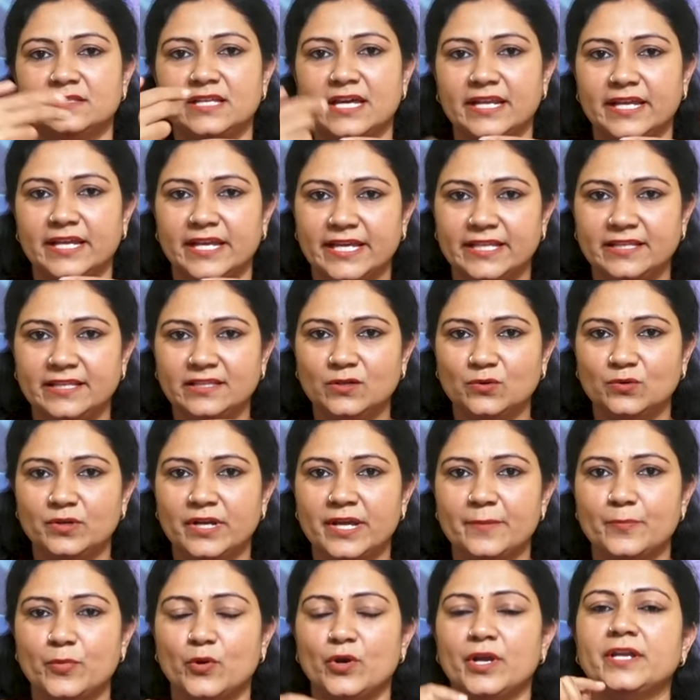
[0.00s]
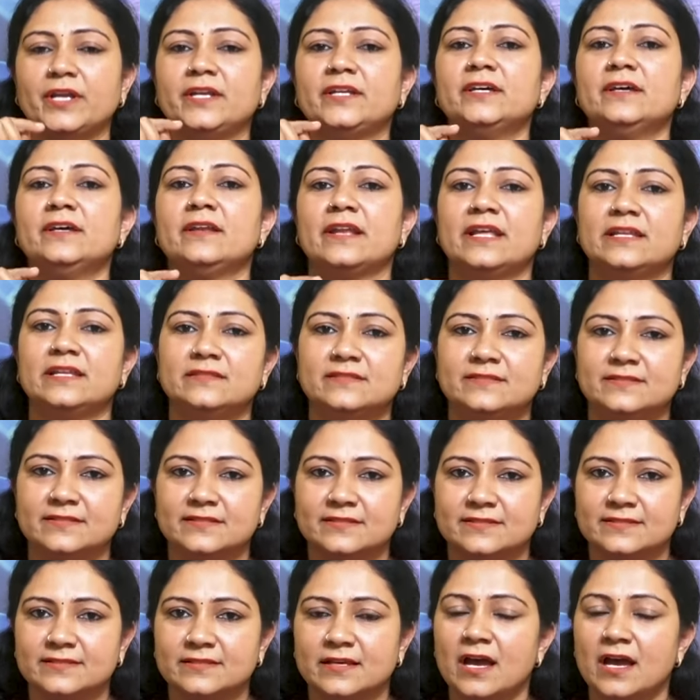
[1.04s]
దాని కింద ఉండే పాయింటే రన్
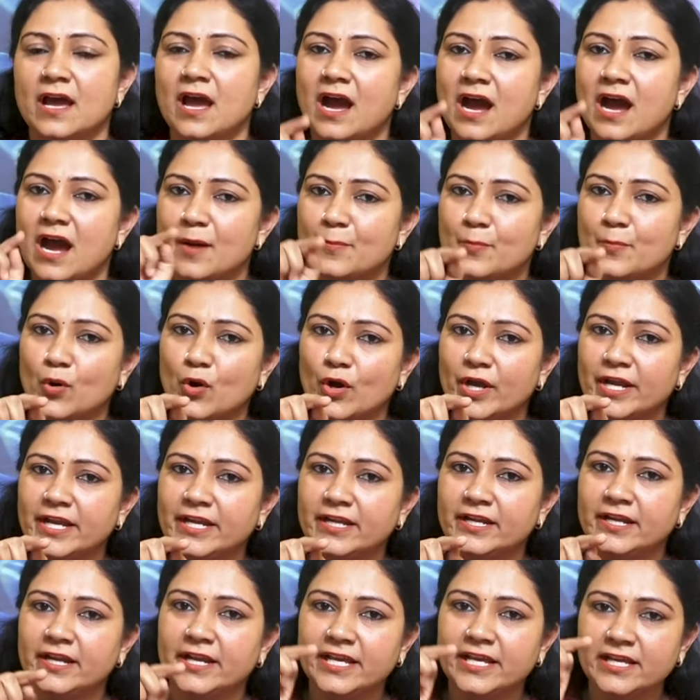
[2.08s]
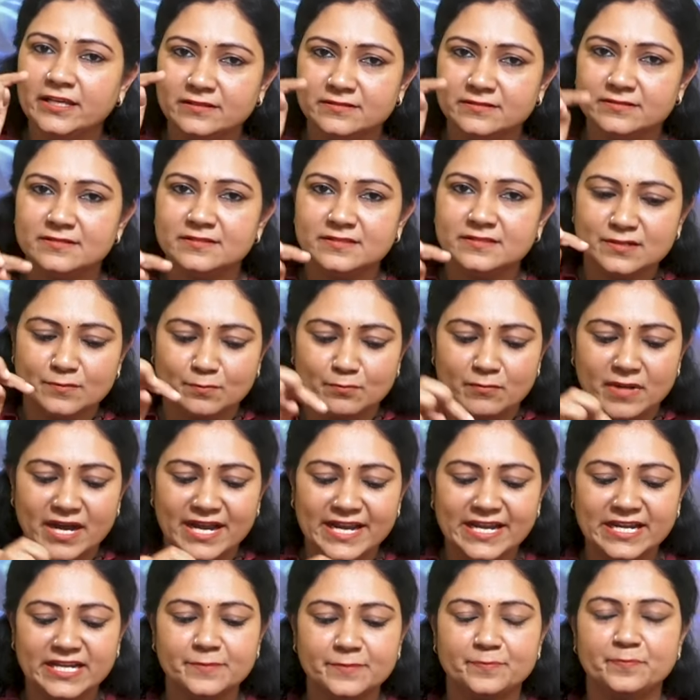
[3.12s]
సిక్స్ ఆ పాయింట్ని జస్ట్
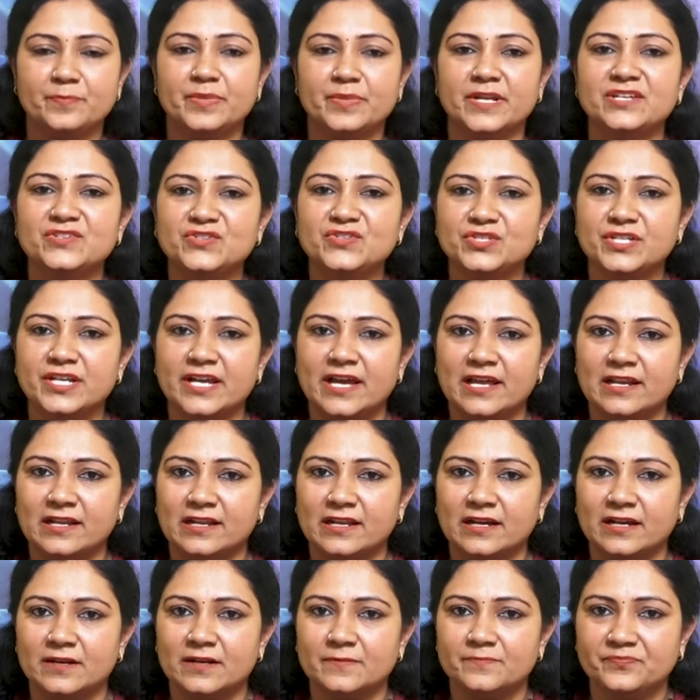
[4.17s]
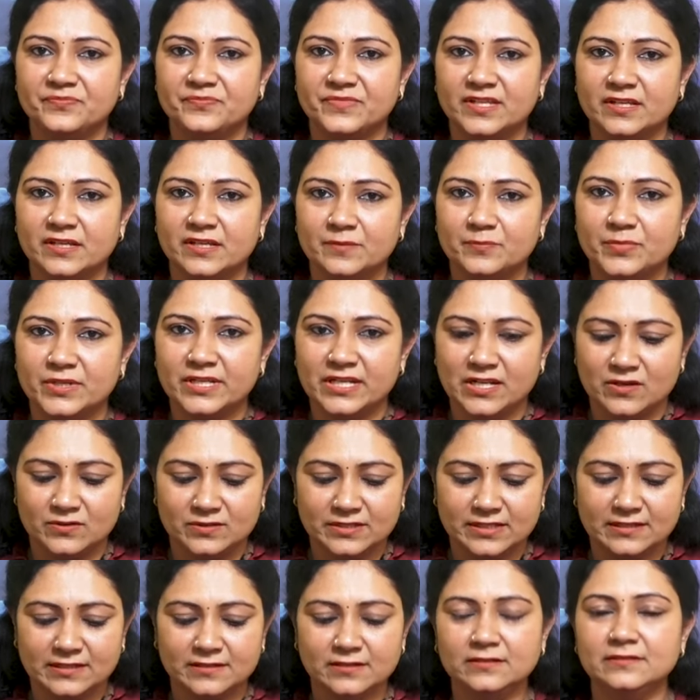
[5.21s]
మైల్డ్ ప్రెస్ చేయాలి ఇలాగా ఇప్పుడు ఇలా
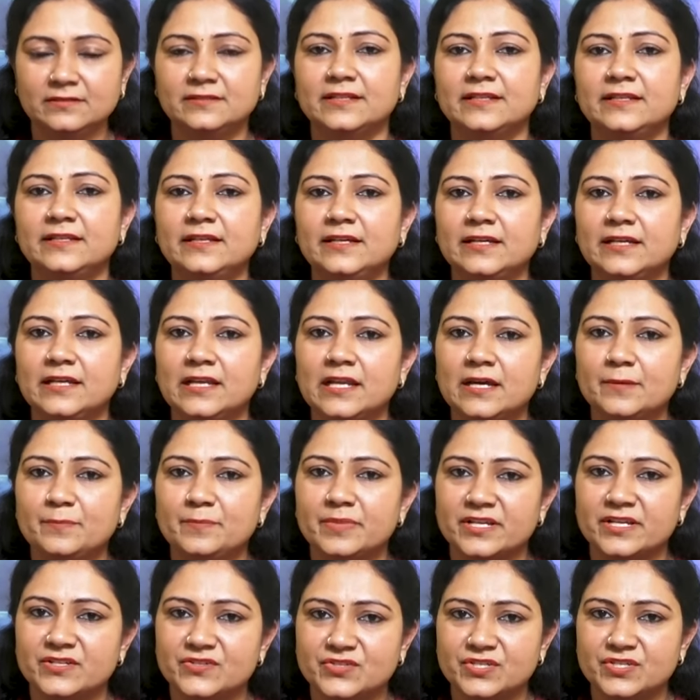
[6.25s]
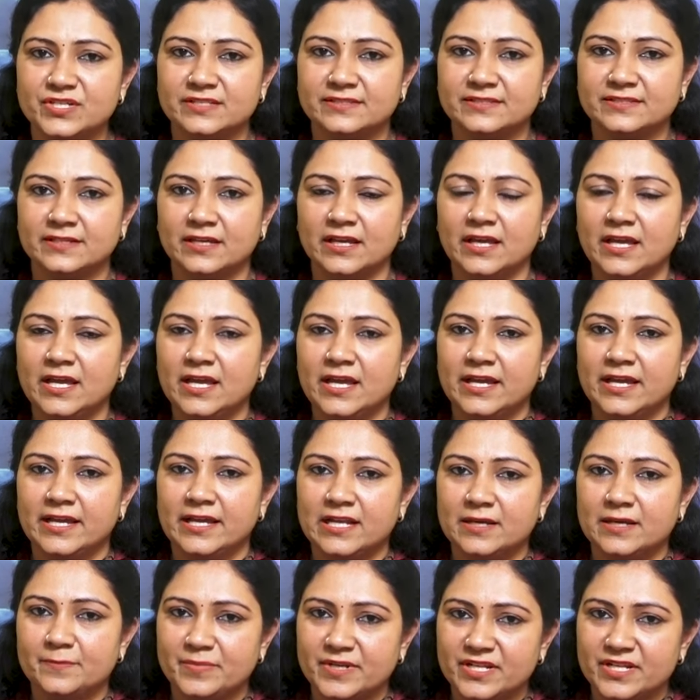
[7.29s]
ఉంది కదా దీన్ని ఇలా ప్రెస్ చేసి
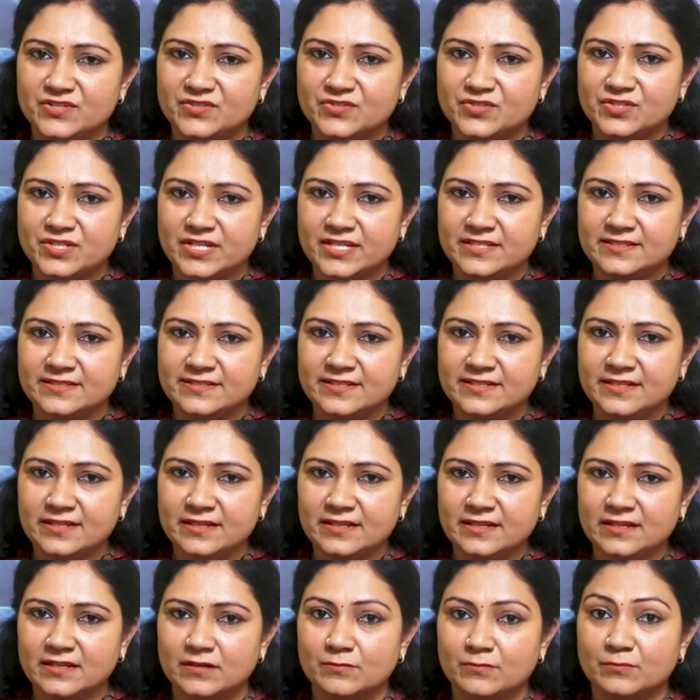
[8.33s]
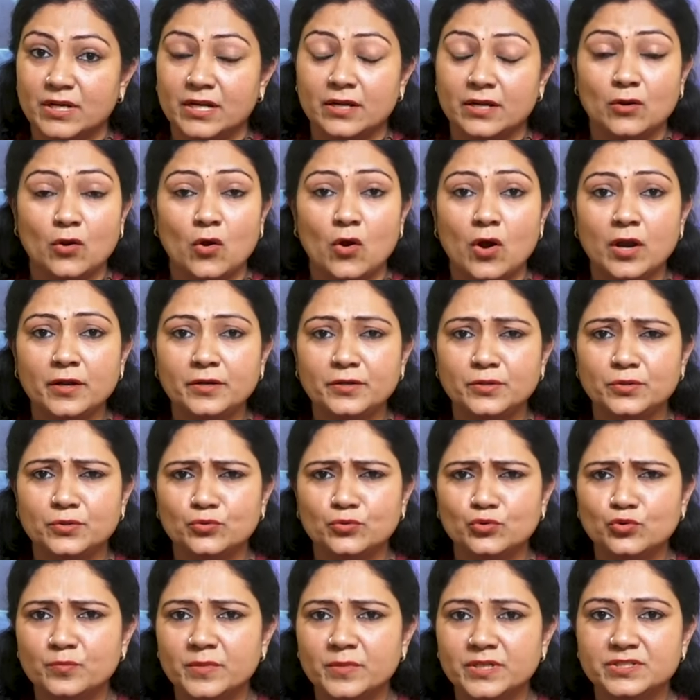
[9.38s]
ఇలా ప్రెస్ చేసి నాట్
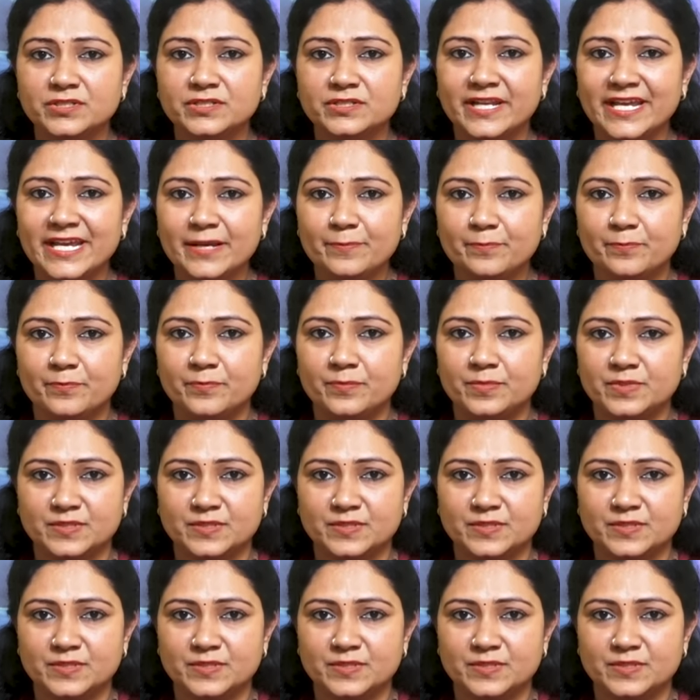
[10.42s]
టూ మచ్ డీప్